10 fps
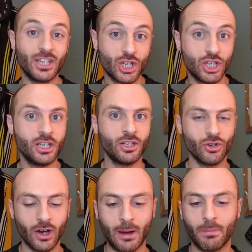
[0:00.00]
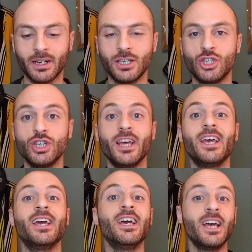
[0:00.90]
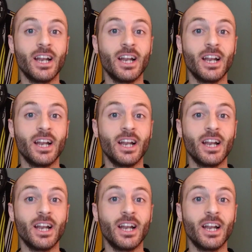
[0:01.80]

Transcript: De Sciglio a Parigi e